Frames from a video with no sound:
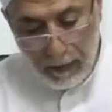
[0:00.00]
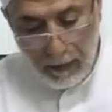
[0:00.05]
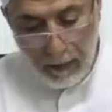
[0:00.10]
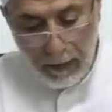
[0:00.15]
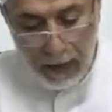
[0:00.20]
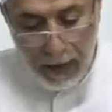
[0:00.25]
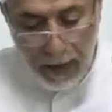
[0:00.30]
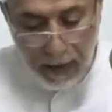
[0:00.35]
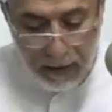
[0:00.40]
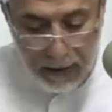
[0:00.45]

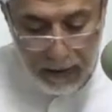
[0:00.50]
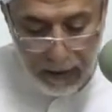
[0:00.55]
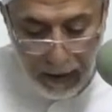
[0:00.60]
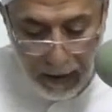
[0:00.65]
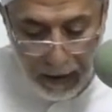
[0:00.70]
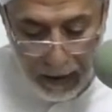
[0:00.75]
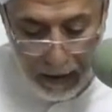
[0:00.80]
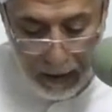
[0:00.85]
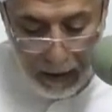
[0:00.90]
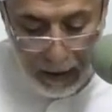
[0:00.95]
يأتي
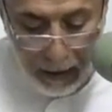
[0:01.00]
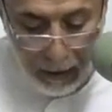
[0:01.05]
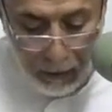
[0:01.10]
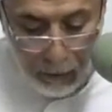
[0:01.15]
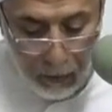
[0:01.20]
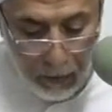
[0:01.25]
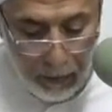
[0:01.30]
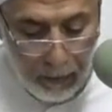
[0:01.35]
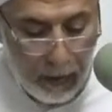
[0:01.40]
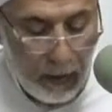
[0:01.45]
على
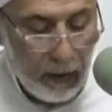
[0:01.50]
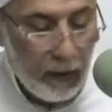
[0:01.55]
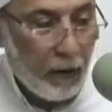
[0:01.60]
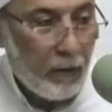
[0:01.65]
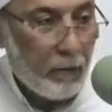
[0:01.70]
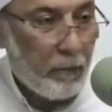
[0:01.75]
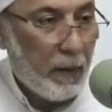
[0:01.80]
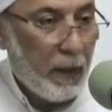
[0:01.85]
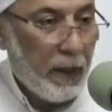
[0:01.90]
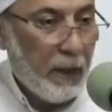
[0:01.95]
نحو من
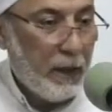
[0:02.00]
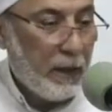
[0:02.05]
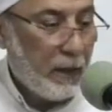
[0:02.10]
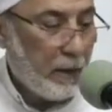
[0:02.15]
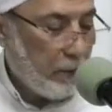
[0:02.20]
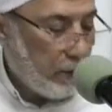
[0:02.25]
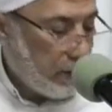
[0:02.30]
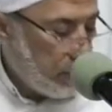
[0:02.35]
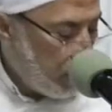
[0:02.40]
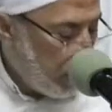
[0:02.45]
أربعين
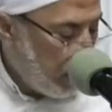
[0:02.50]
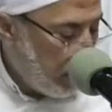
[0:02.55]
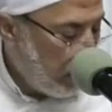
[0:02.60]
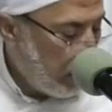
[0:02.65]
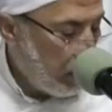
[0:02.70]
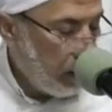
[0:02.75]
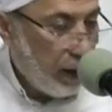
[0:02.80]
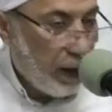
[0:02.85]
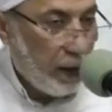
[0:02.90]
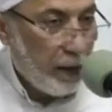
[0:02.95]
وجها
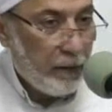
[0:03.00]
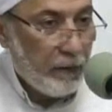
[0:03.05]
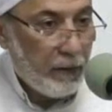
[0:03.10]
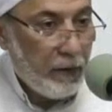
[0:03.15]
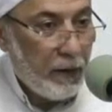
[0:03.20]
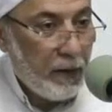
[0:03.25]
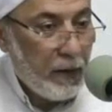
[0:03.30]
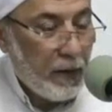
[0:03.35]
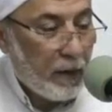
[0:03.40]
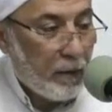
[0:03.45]
يعني
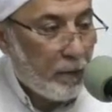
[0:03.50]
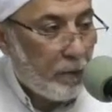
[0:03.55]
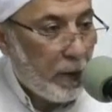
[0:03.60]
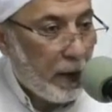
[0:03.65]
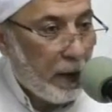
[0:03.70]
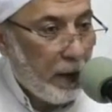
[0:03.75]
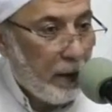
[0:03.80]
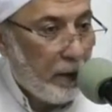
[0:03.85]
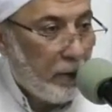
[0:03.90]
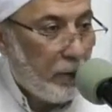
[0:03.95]
لي
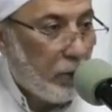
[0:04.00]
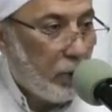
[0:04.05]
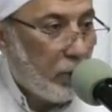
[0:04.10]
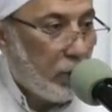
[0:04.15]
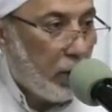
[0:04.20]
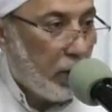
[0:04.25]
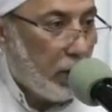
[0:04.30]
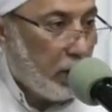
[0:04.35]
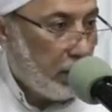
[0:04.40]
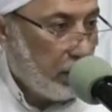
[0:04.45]
أربعين
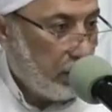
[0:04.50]
نوع